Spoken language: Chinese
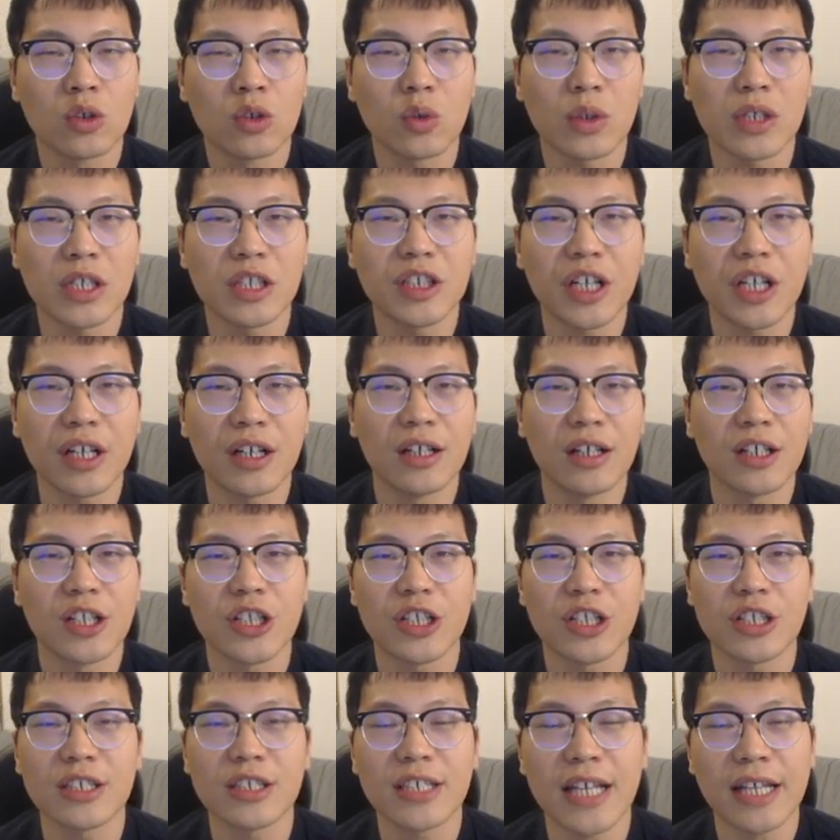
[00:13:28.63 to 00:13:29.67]
所以这个
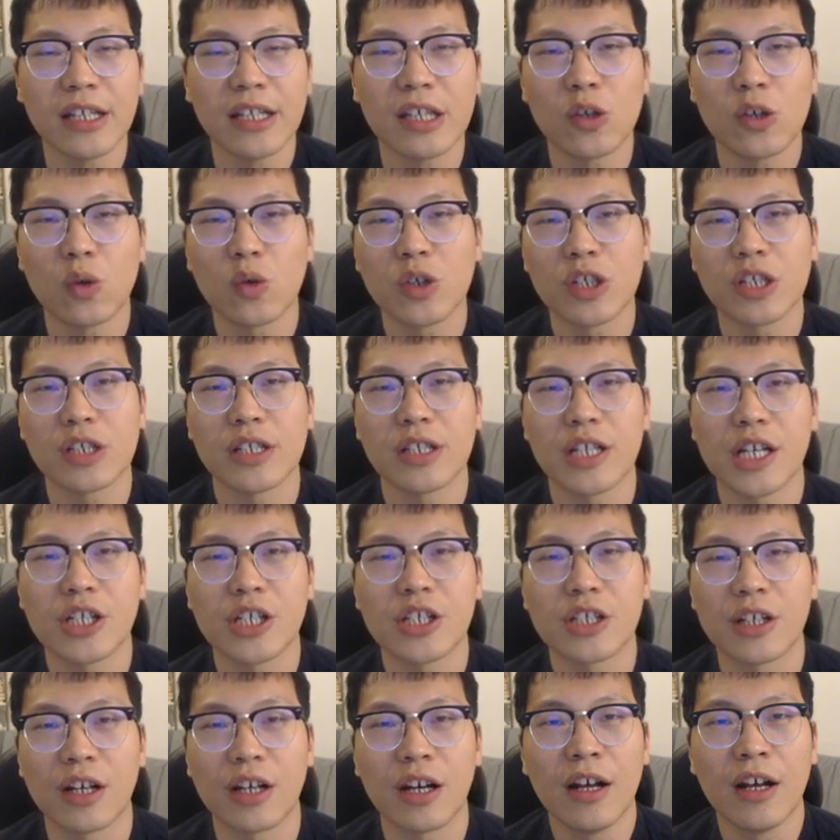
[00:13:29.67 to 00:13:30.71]
时间的优势也
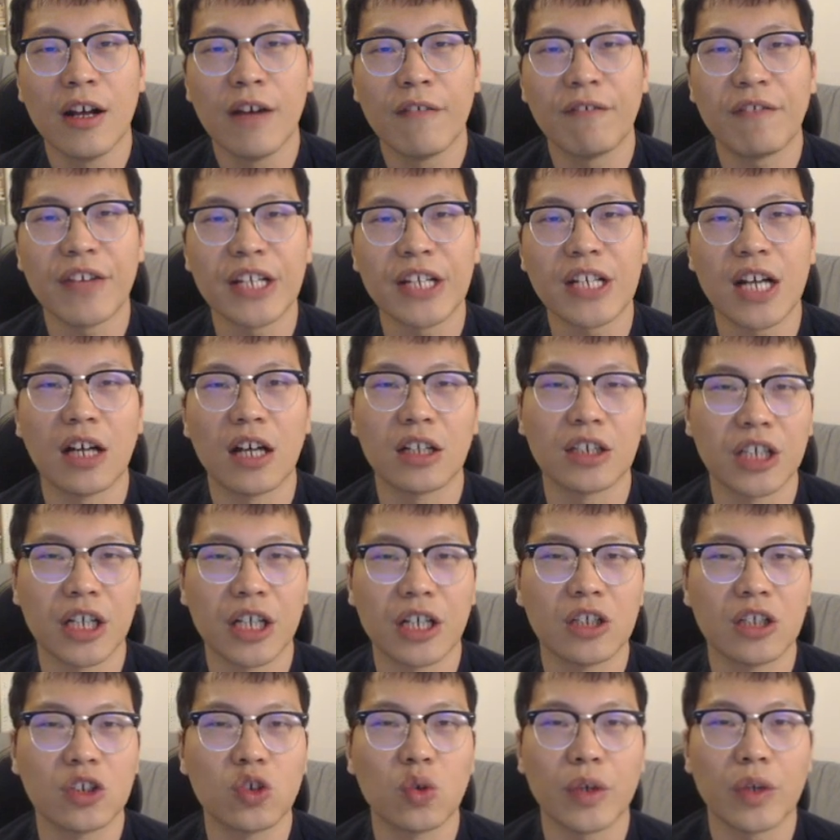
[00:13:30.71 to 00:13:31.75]
是非常
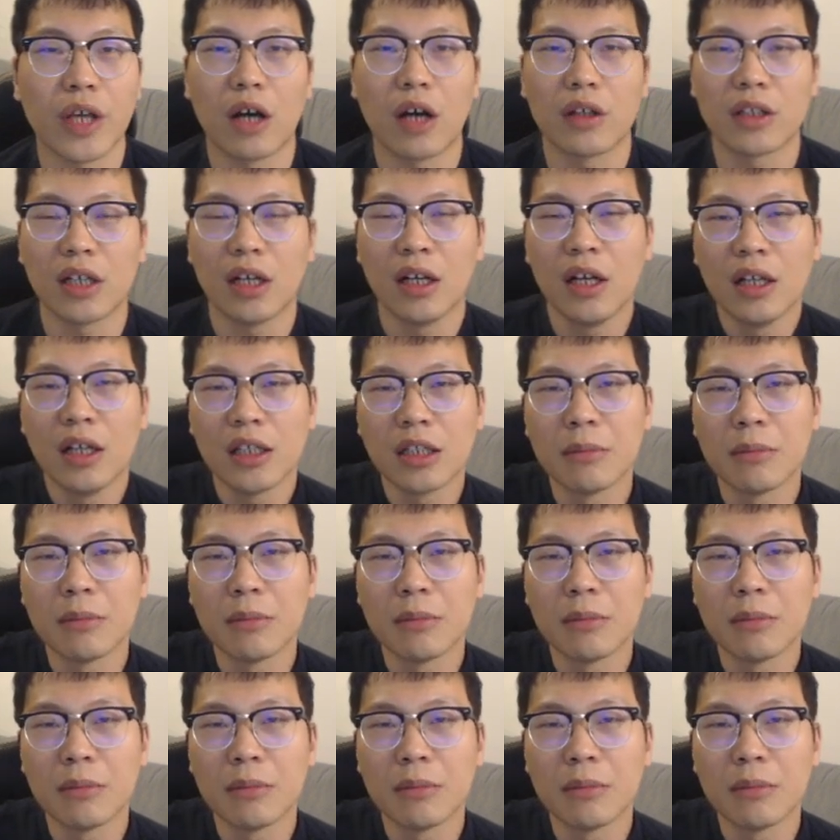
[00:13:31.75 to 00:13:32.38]
这个重要的。